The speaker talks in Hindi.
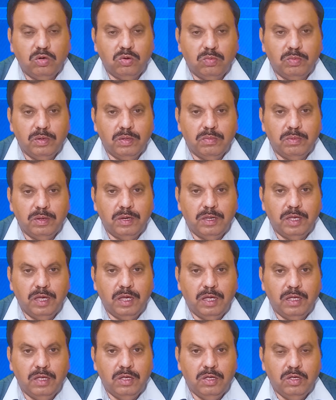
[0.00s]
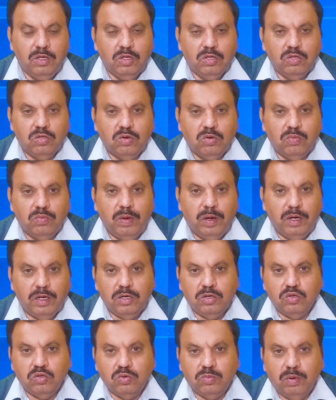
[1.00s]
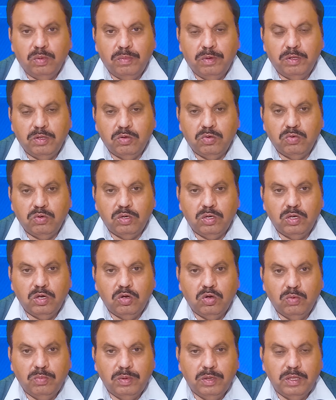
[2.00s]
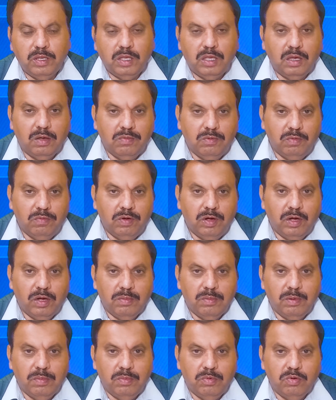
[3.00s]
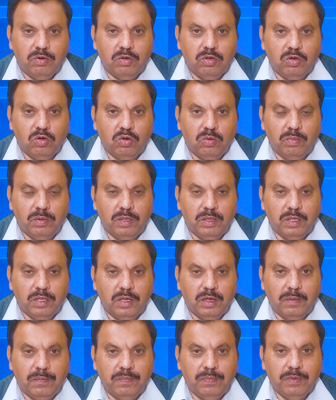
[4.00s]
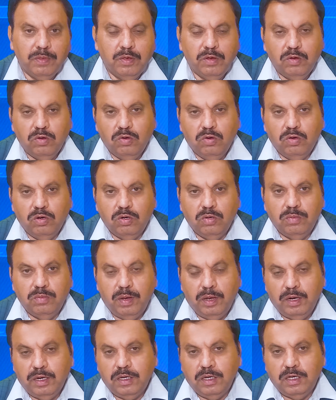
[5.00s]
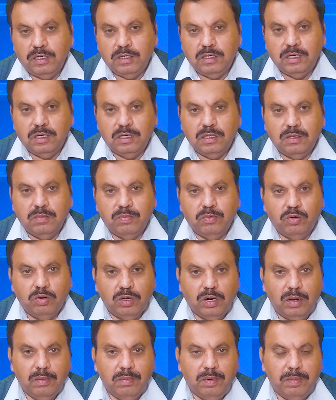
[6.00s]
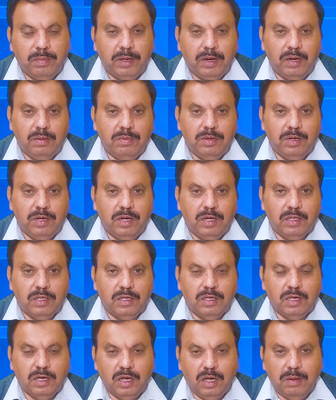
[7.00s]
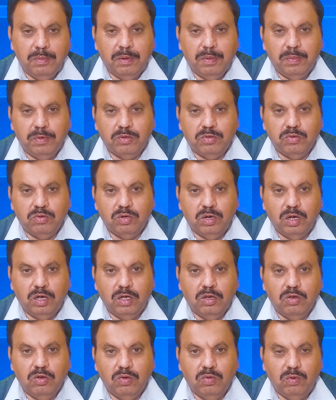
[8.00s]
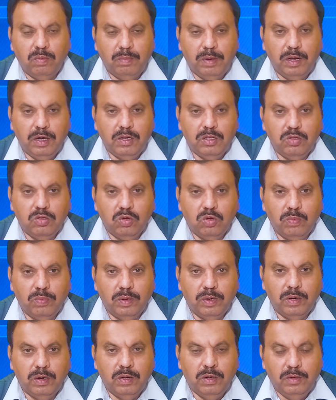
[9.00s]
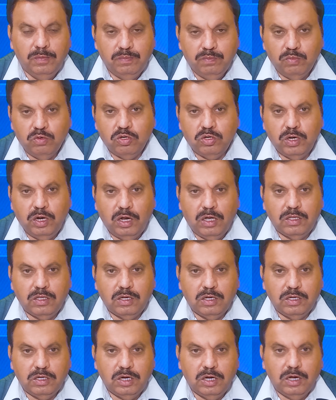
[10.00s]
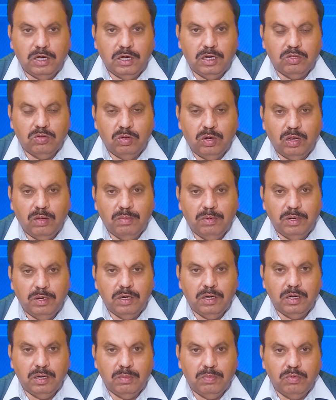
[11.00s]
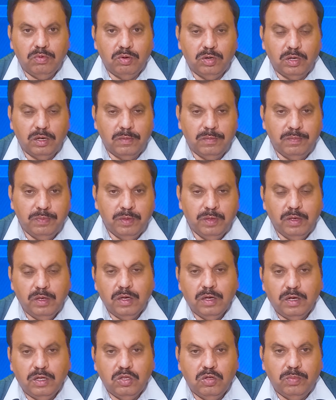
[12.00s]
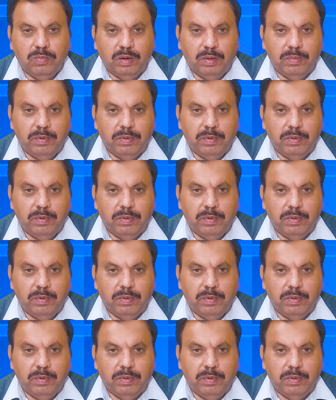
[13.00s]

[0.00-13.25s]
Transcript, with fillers: हुकूमत मिली है तो बाकी जूबों में तो उनकी हुकूमत नहीं है वफाक में भी उनकी हुकूमत नहीं है और मैंने जैसे प्रोग्राम में पहले भी कहा था कि खैबर पख्तनख्वा जो माली तौर पर मुश्किल का शिकार है तो अमीन गंडापुर के कंधों